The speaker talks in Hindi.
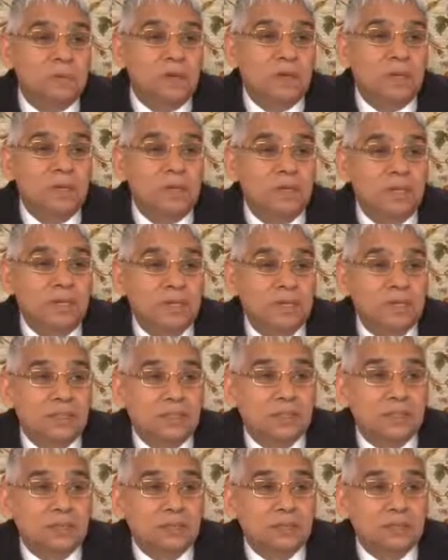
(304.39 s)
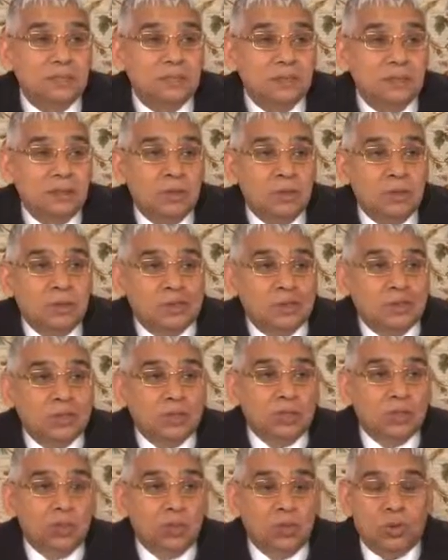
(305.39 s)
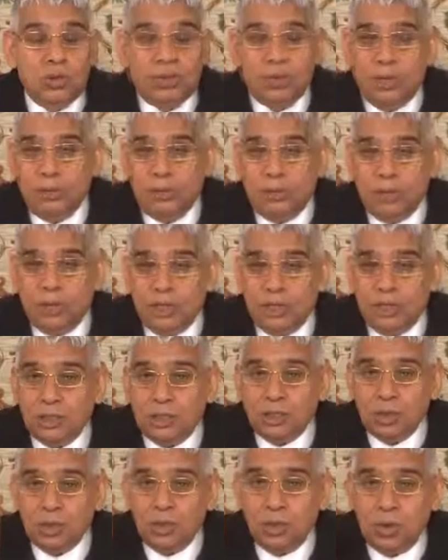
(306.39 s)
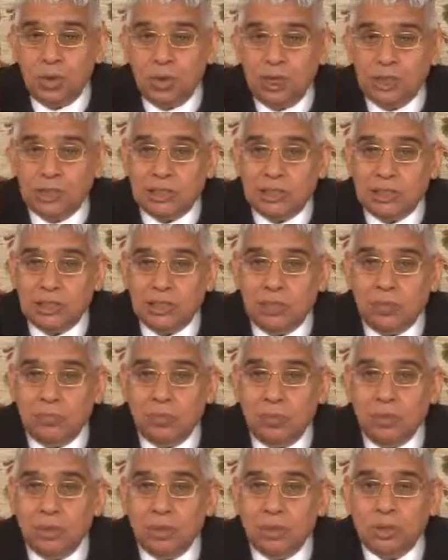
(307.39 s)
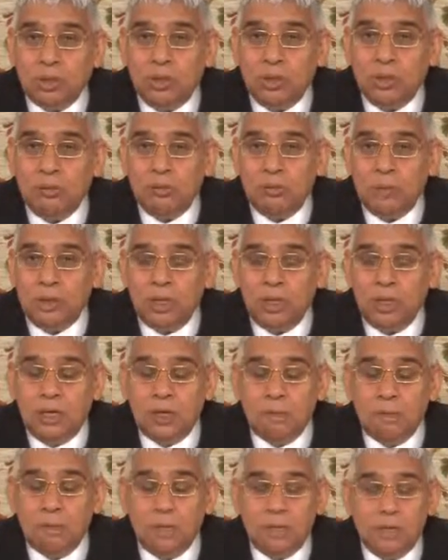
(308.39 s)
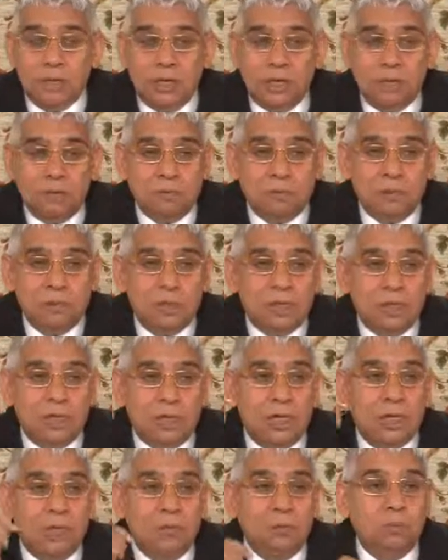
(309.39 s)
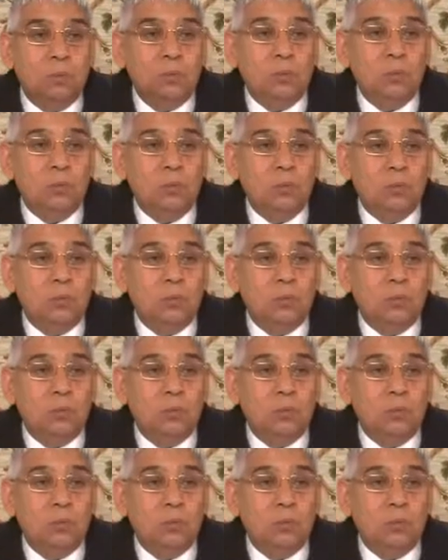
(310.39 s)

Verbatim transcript: बुगारे सुखदेव ने चौरासी भुगती बना पजावे खरवो